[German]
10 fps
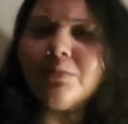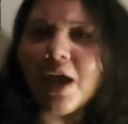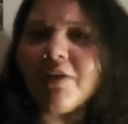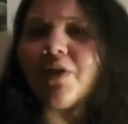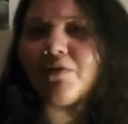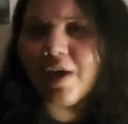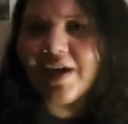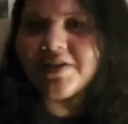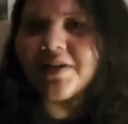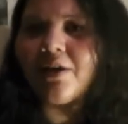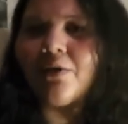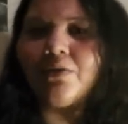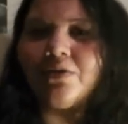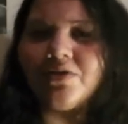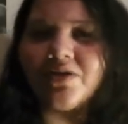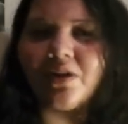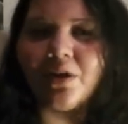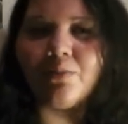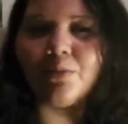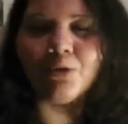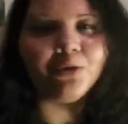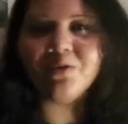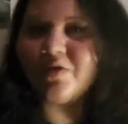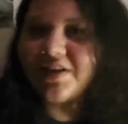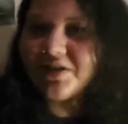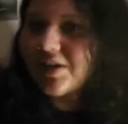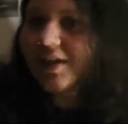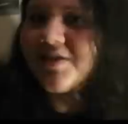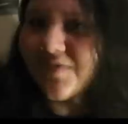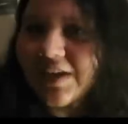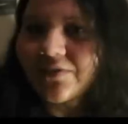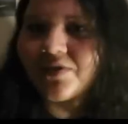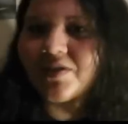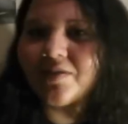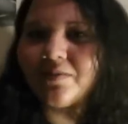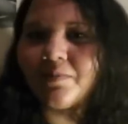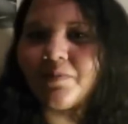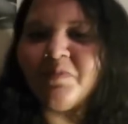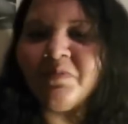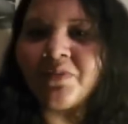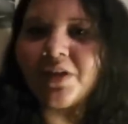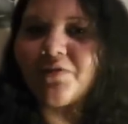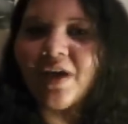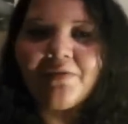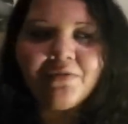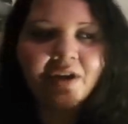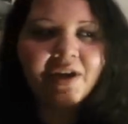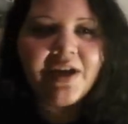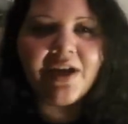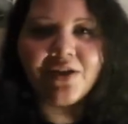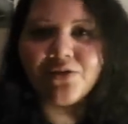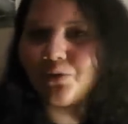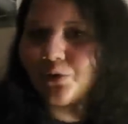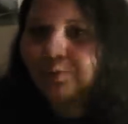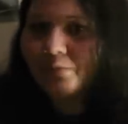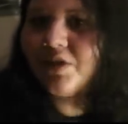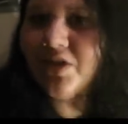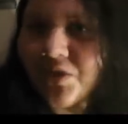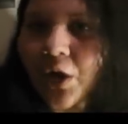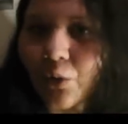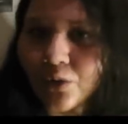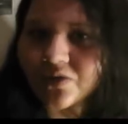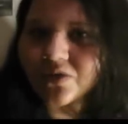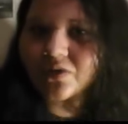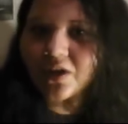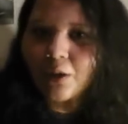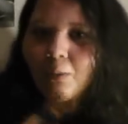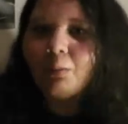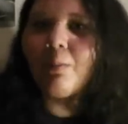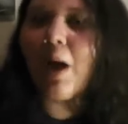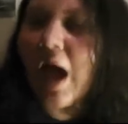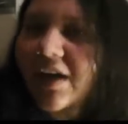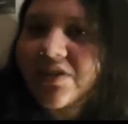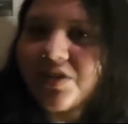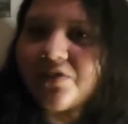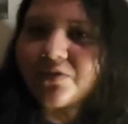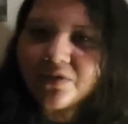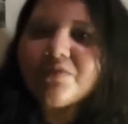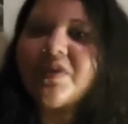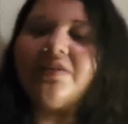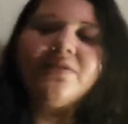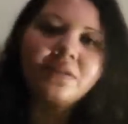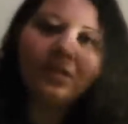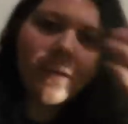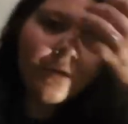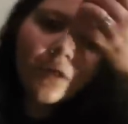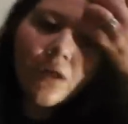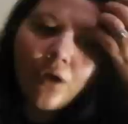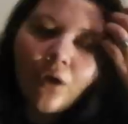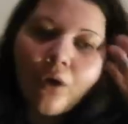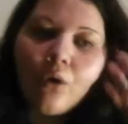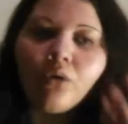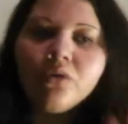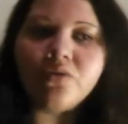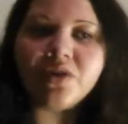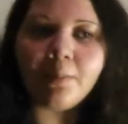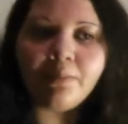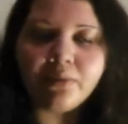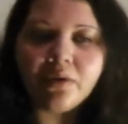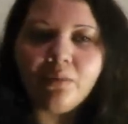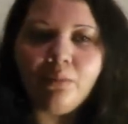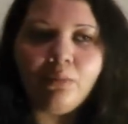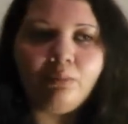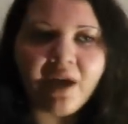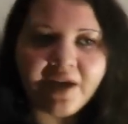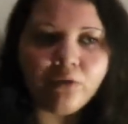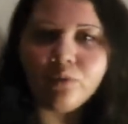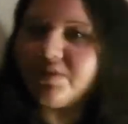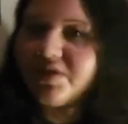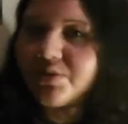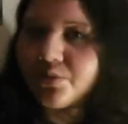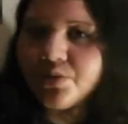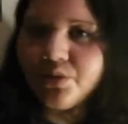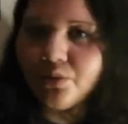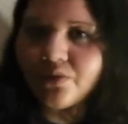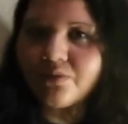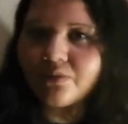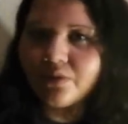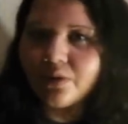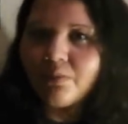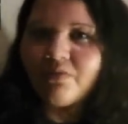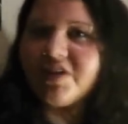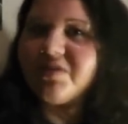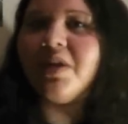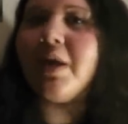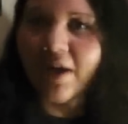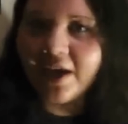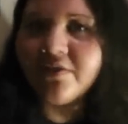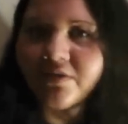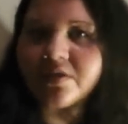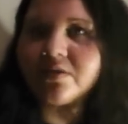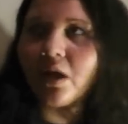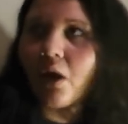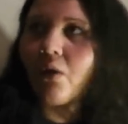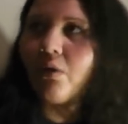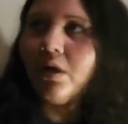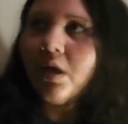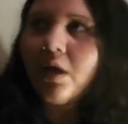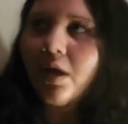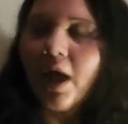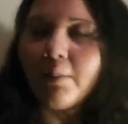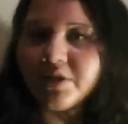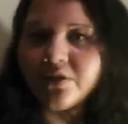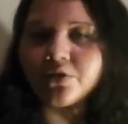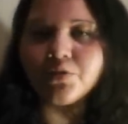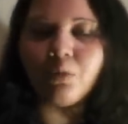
mach einfach weiter. Und ähm, im Grunde war ich nie ganz weg gewesen. Ich war einfach eher so im Hintergrund ähm, aktiv gewesen und habe ähm, bei Gruppendiskussionen ähm, war ich immer dabei gewesen auch, haben mit ihnen